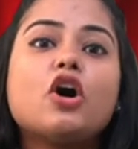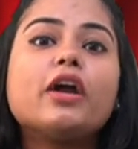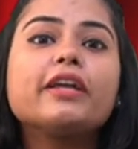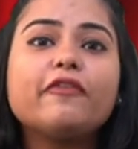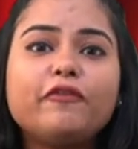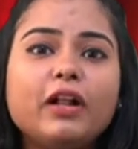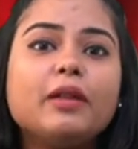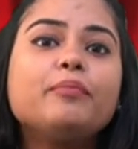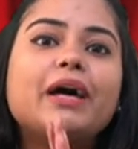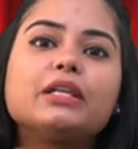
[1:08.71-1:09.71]
और यह
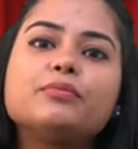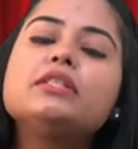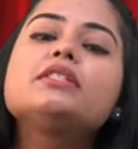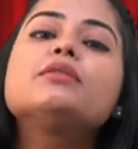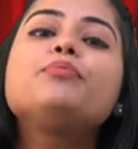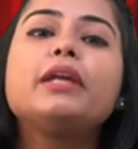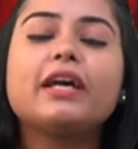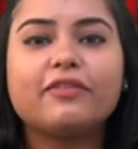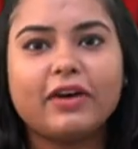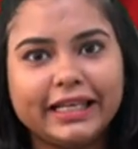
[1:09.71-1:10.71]
फिल्म बैडमिंटन
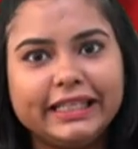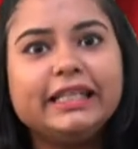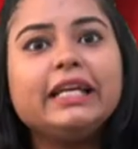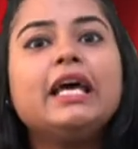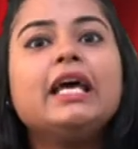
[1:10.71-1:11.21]
प्लेयर वाली